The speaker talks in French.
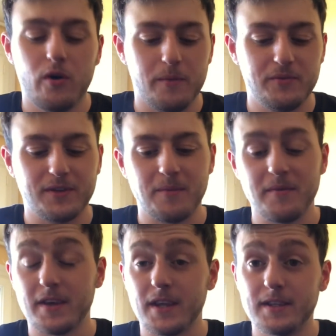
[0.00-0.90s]
Oh putain,
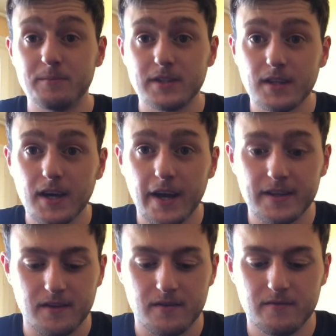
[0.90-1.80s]
il y a des petites
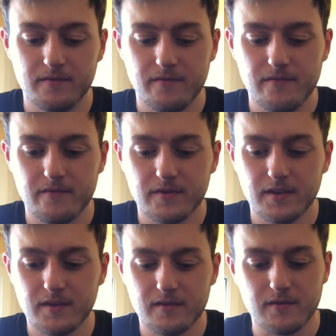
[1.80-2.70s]
graines.
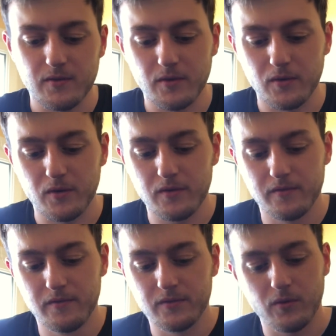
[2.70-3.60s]
Oh là là.
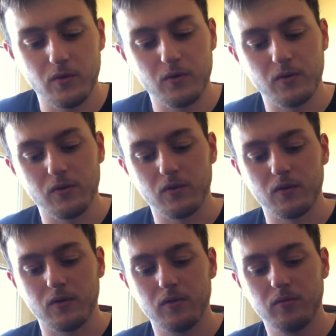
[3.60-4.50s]
Oh là là
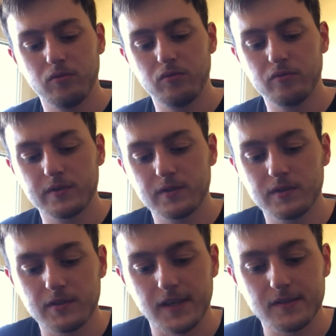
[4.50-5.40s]
là là.
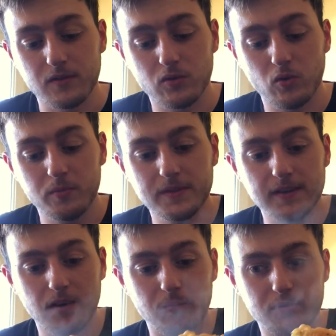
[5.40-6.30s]
Ça sent trop
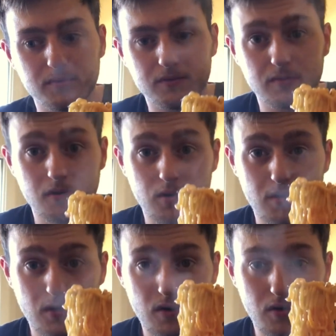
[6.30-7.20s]
bizarre en plus.
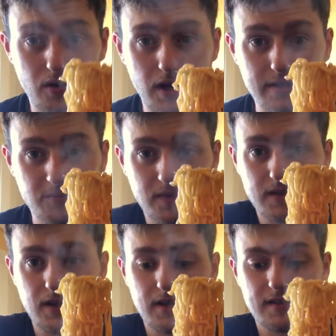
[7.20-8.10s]
Regardez-moi
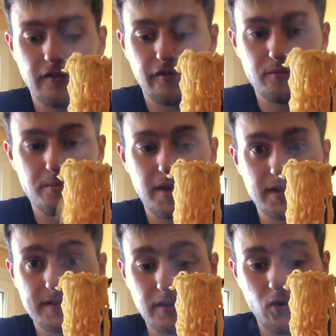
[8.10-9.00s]
ça là, ça fume
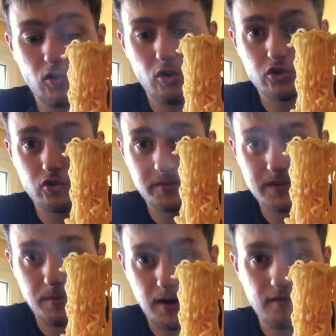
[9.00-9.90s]
bien. C'est encore chaud, mais
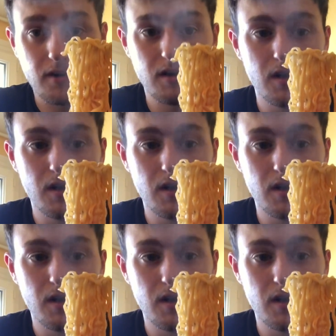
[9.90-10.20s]
c'est pas grave.